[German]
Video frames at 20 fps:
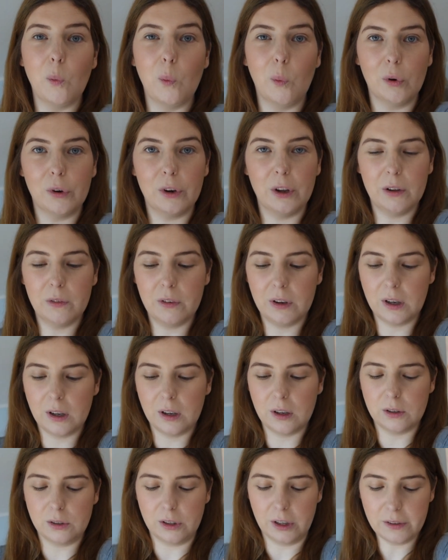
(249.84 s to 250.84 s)
Oh, der
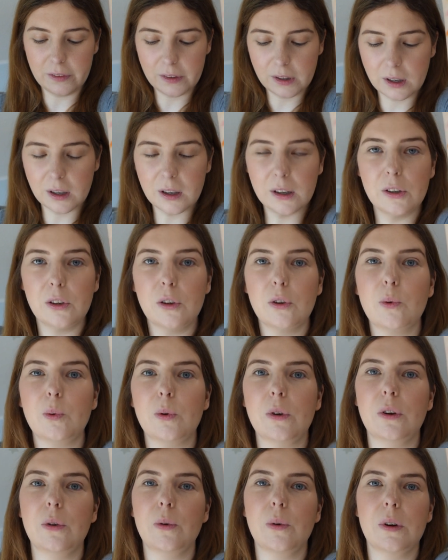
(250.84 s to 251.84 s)
war, der war richtig
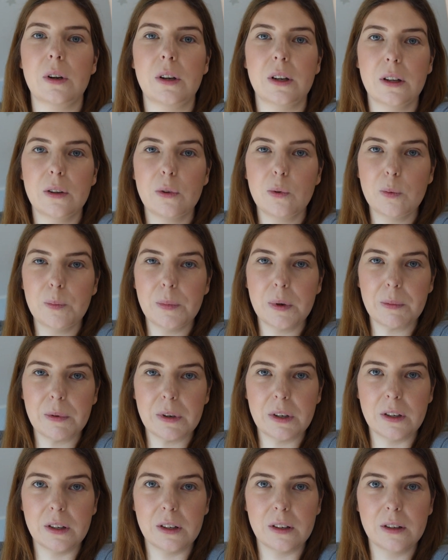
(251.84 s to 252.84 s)
gut, der dunkle. Der ist gut
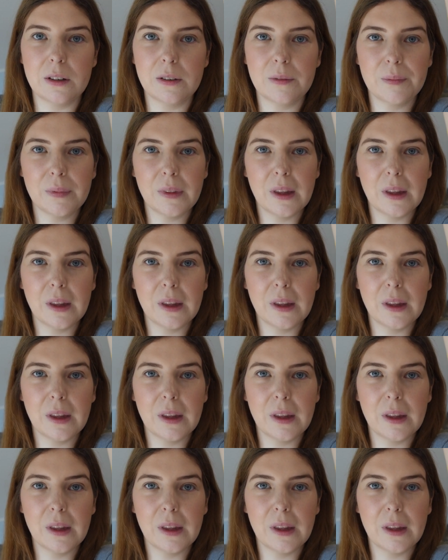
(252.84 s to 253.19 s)
pigmentiert.